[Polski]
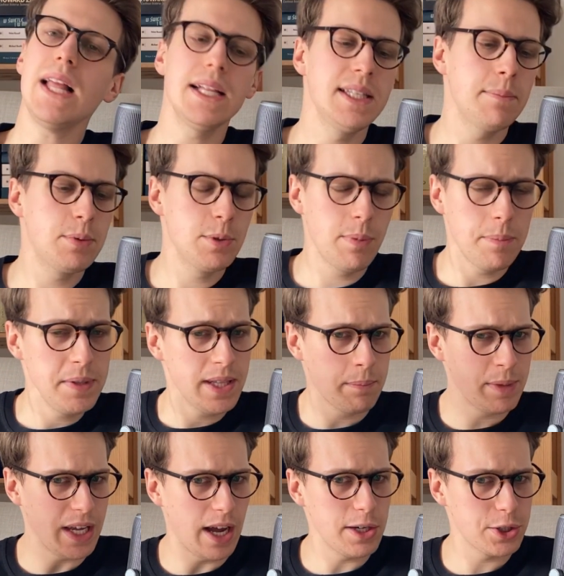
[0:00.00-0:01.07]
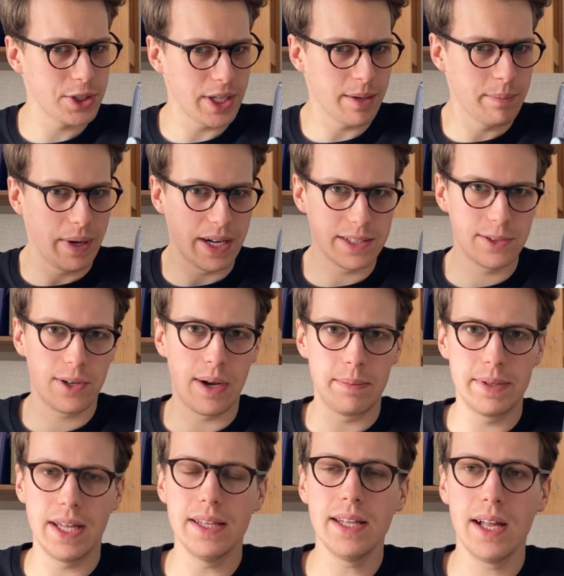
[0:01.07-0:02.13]
nie przypomina mi aż tak bardzo
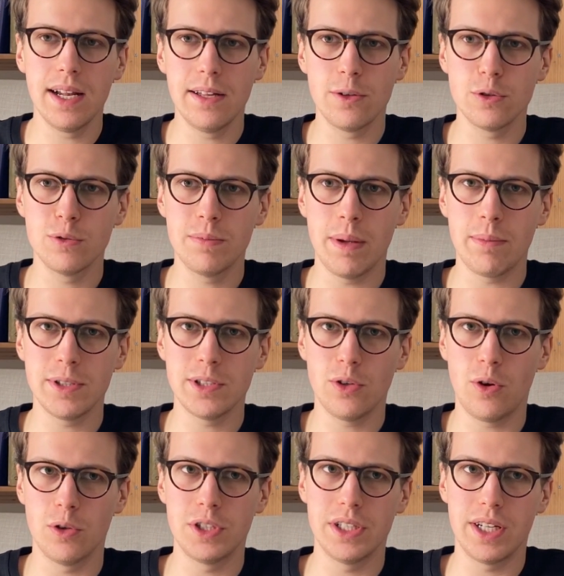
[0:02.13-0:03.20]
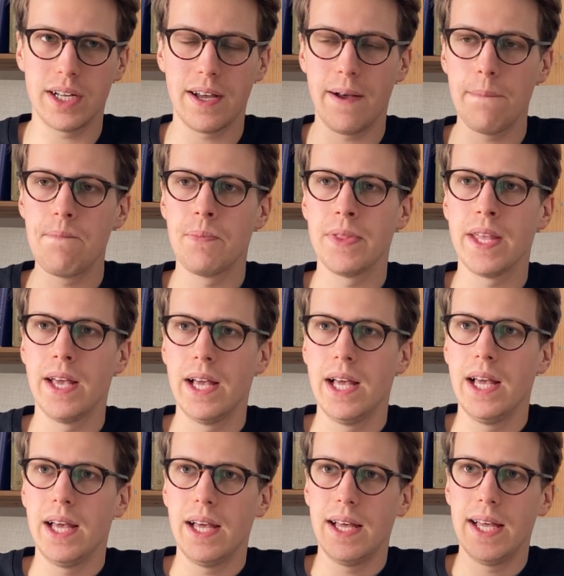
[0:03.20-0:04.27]
habdana, ale rozumiem o co chodzi. Taka
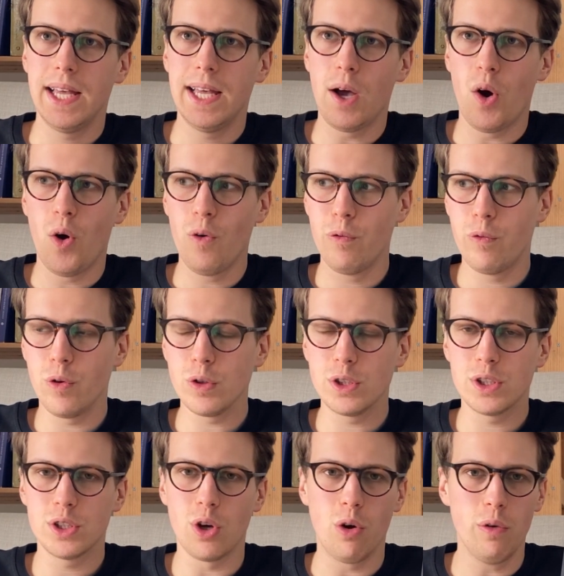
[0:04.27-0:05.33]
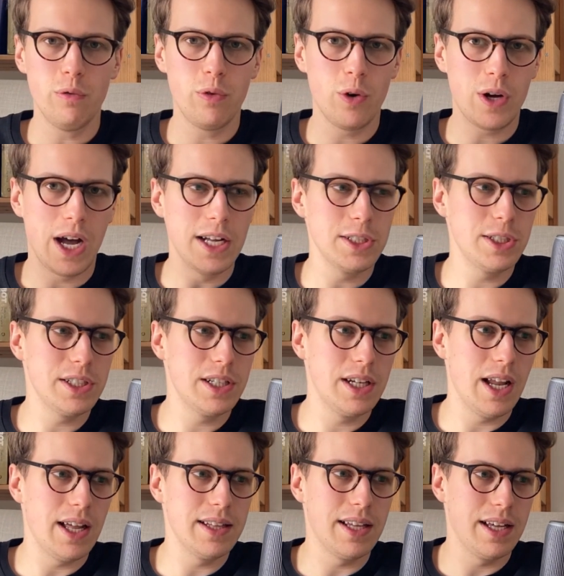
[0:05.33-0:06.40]
e,
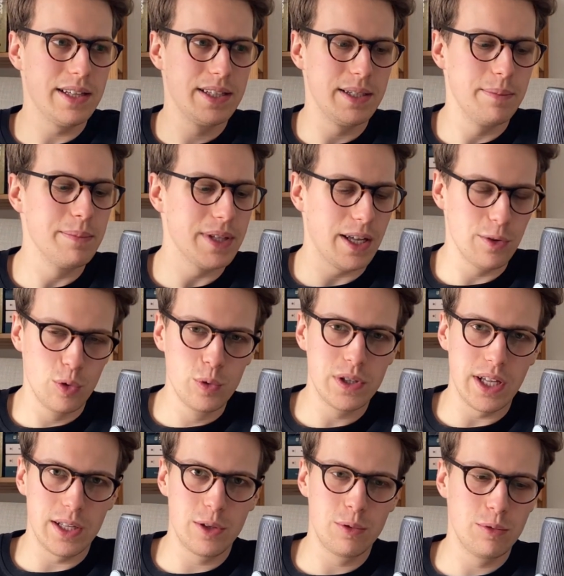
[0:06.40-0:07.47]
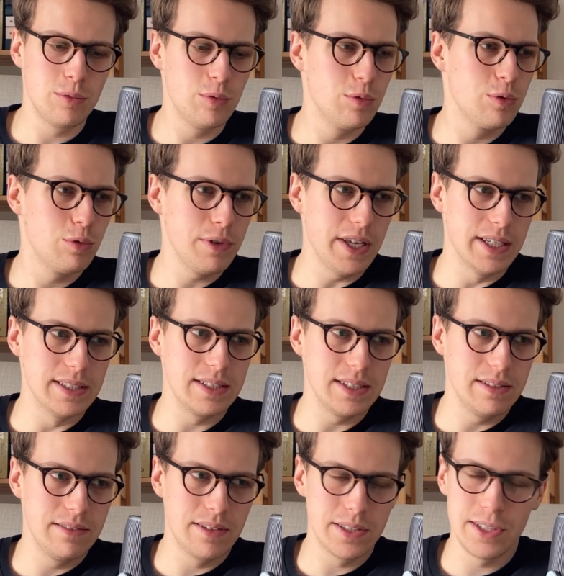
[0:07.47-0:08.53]
owocowo-kadzidlana, dymna nuta tu, tu jest.
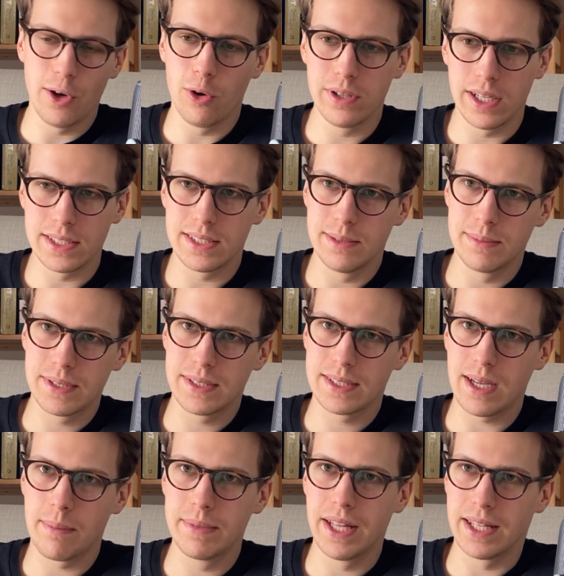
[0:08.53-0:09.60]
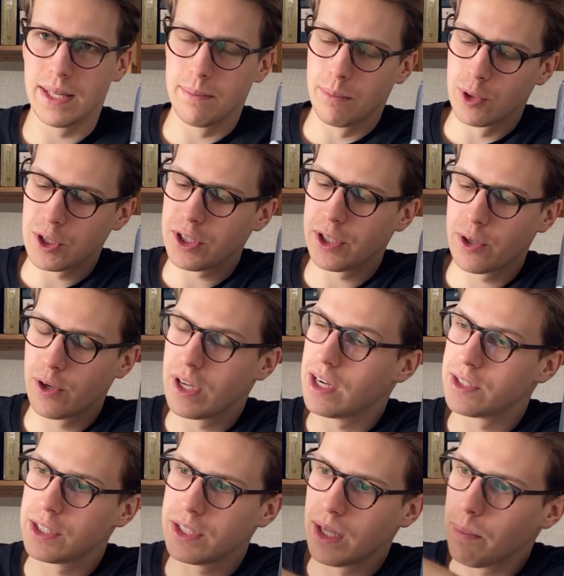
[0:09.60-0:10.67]
I właśnie ona z tym z habdanem może się
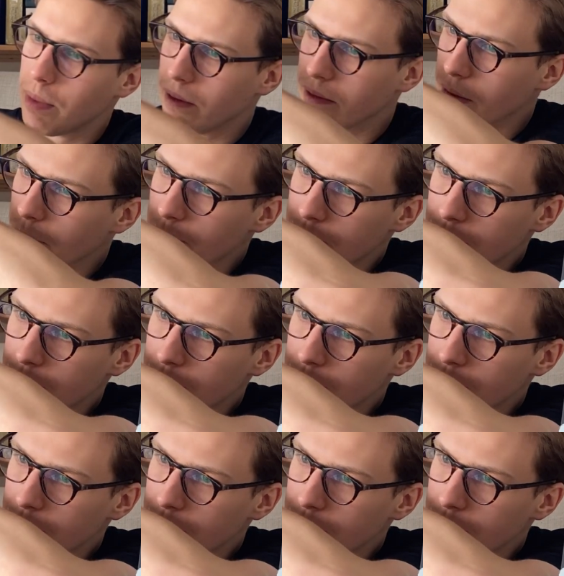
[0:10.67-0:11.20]
kojarzyć na pewno.